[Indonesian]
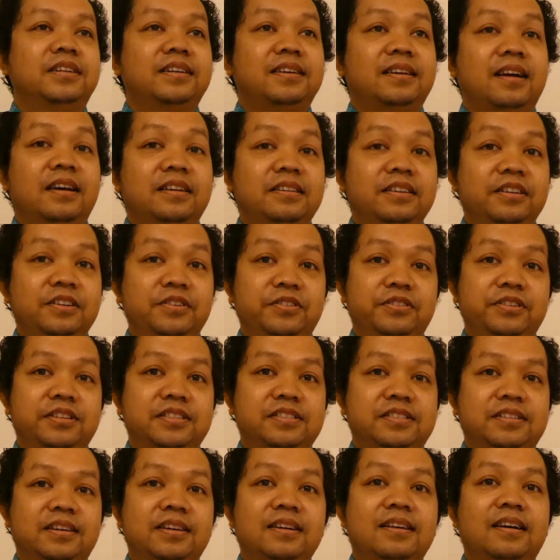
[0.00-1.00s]
Kandi
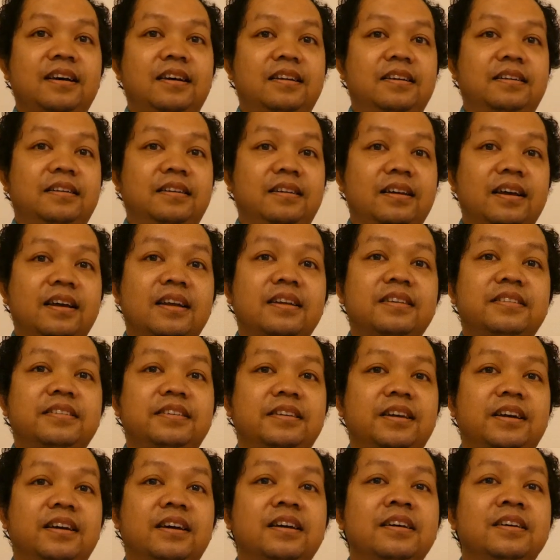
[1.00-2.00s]
Indonesia karena
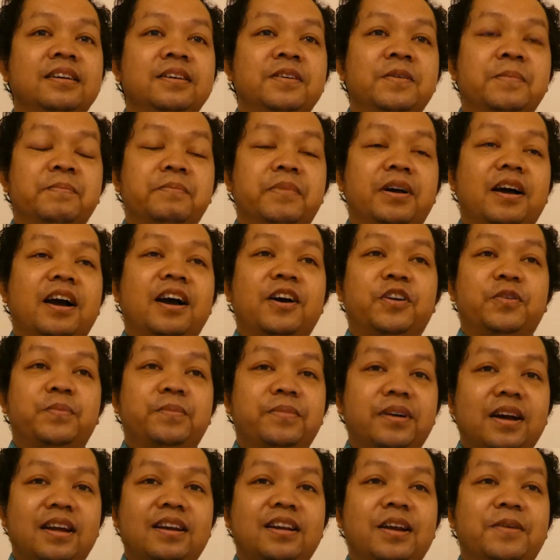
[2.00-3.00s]
dia
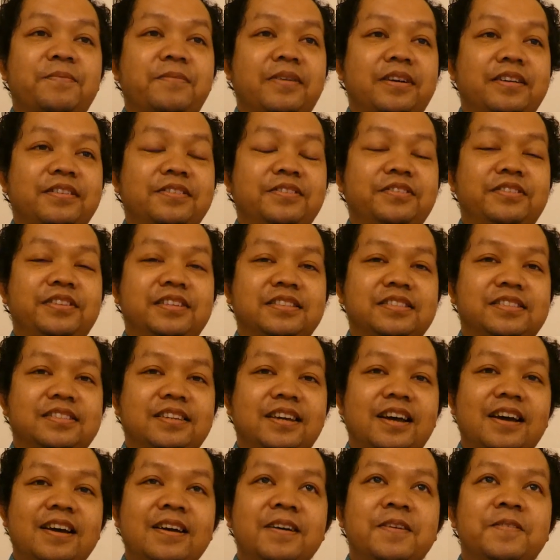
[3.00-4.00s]
mengharumkan nama
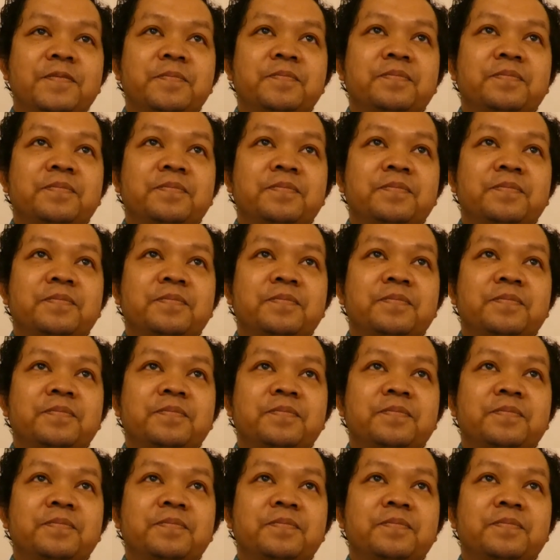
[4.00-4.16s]
Indonesia